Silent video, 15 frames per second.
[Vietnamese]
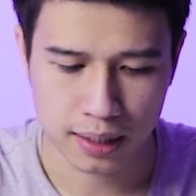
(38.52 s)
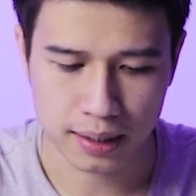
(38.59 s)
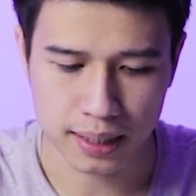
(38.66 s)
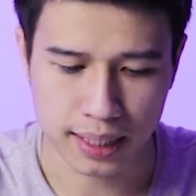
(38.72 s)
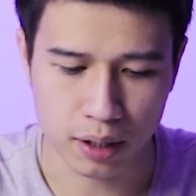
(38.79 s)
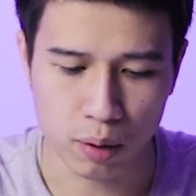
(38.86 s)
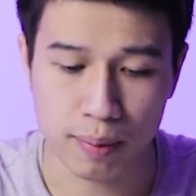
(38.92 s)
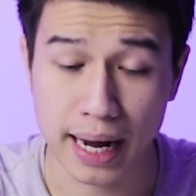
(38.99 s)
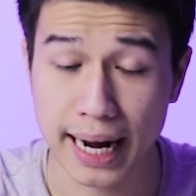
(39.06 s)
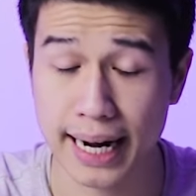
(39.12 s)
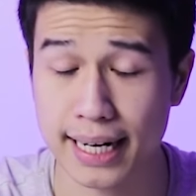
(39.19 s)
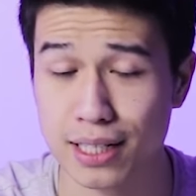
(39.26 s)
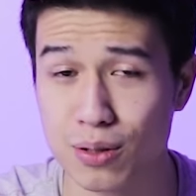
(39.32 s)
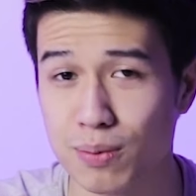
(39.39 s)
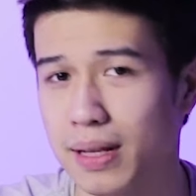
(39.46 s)
thì hôm
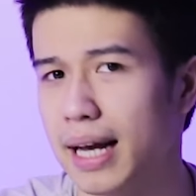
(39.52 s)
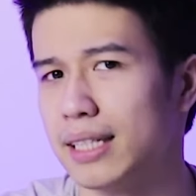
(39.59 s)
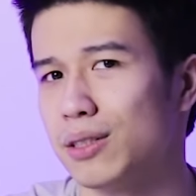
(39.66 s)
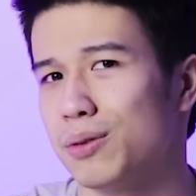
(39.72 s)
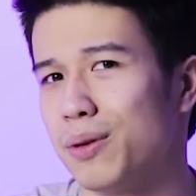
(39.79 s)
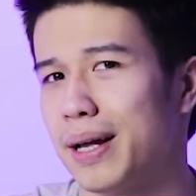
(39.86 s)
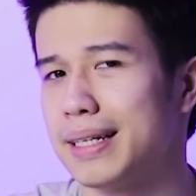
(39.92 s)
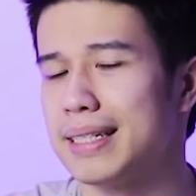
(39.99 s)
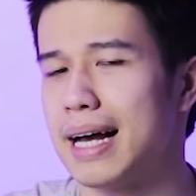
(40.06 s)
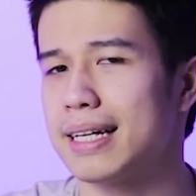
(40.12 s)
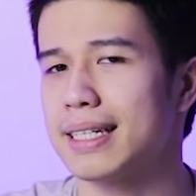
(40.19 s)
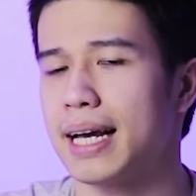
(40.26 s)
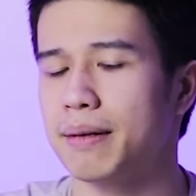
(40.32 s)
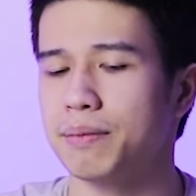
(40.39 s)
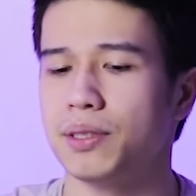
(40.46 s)
nay chúng ta sẽ đánh
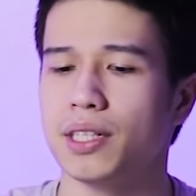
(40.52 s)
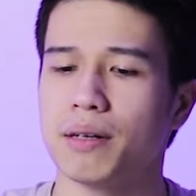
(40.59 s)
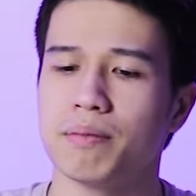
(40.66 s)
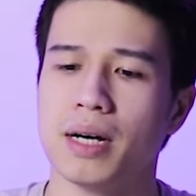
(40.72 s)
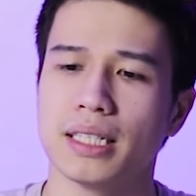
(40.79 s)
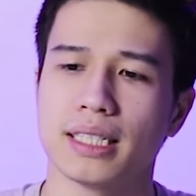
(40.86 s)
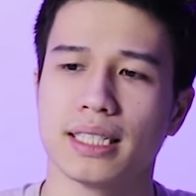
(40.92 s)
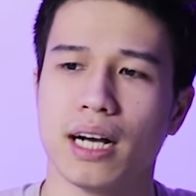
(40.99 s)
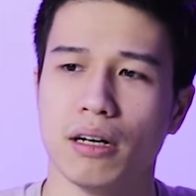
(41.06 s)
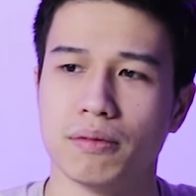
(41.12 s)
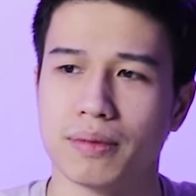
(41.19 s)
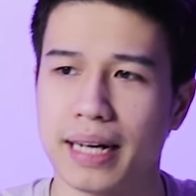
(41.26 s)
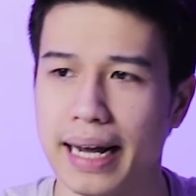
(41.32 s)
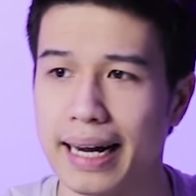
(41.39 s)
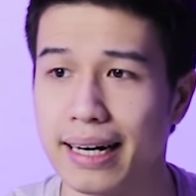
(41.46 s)
giá xem chiếc Buds
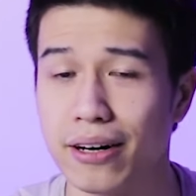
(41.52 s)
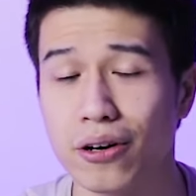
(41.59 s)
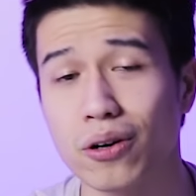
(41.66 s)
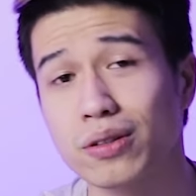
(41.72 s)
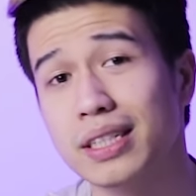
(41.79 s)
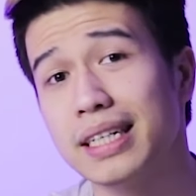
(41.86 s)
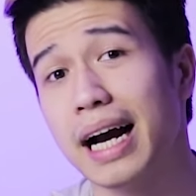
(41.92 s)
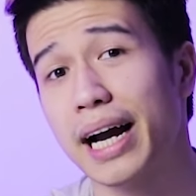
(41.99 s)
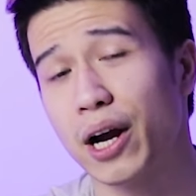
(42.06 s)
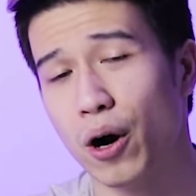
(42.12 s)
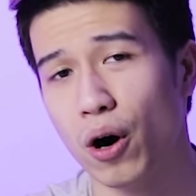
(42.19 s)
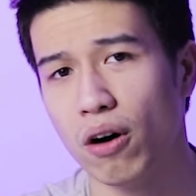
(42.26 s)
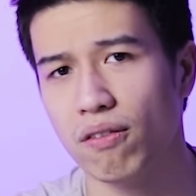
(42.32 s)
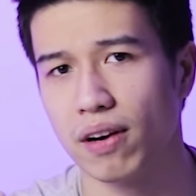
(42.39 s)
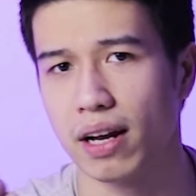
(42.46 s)
cộng này nó có gì hay
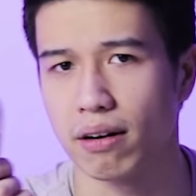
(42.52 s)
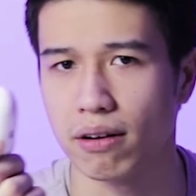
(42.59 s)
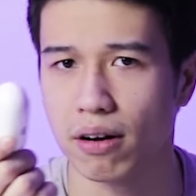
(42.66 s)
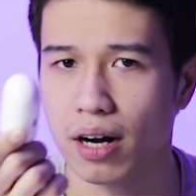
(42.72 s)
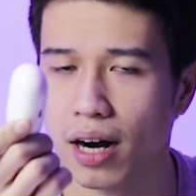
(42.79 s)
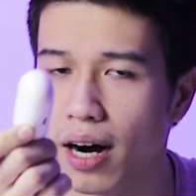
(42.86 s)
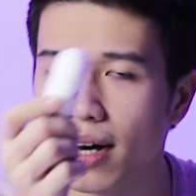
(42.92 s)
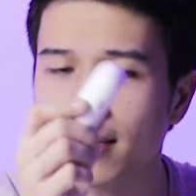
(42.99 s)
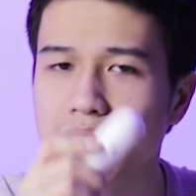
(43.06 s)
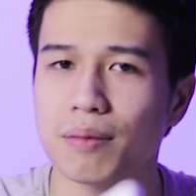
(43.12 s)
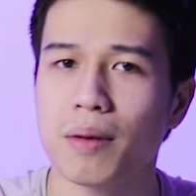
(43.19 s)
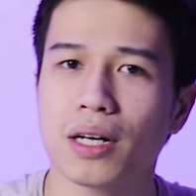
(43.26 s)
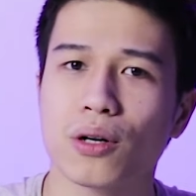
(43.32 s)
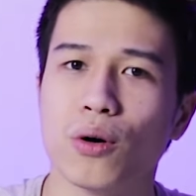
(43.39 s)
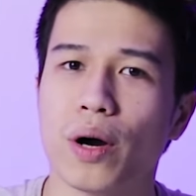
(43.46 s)
ho và liệu nó có hơn
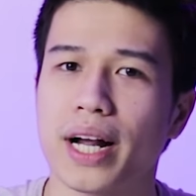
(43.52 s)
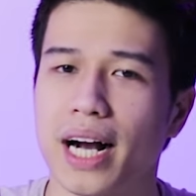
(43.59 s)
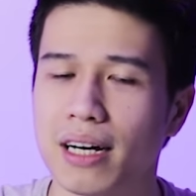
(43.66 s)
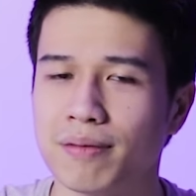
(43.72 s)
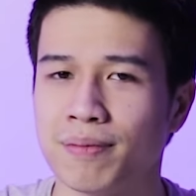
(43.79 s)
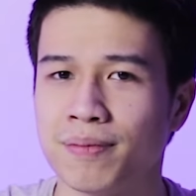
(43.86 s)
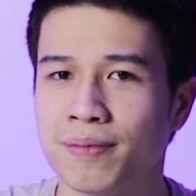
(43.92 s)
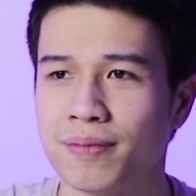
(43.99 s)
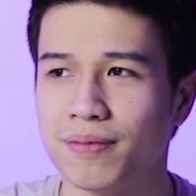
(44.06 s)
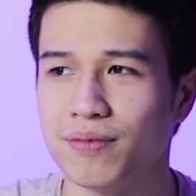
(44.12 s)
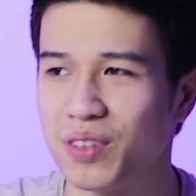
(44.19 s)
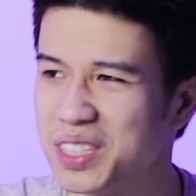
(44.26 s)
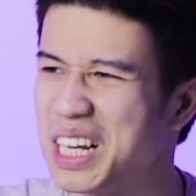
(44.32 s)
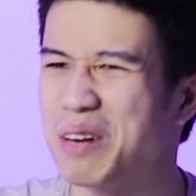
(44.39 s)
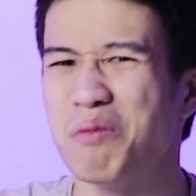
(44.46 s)
chiếc Buds cũ hay không
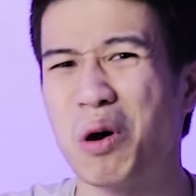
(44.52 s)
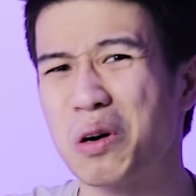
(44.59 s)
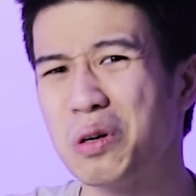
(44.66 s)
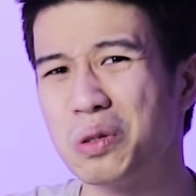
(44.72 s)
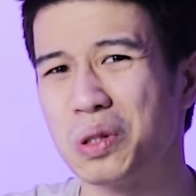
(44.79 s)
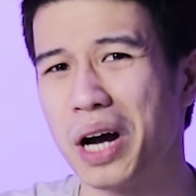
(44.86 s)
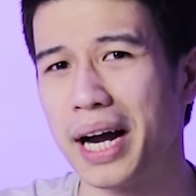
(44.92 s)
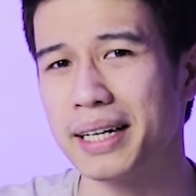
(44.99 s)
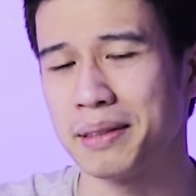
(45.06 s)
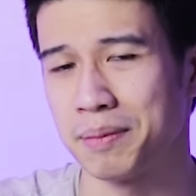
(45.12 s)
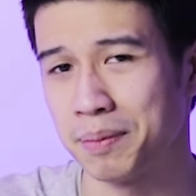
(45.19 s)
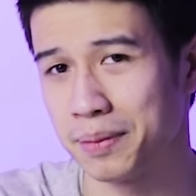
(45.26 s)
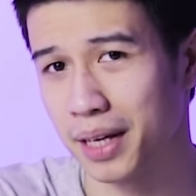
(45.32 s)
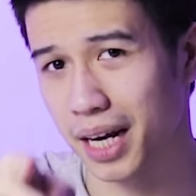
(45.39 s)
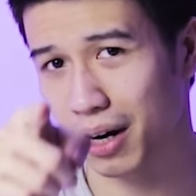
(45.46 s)
với giá 4 củ rưỡi
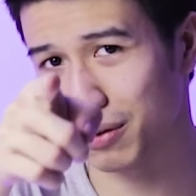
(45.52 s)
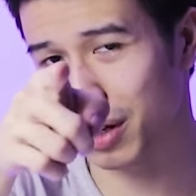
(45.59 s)
hãy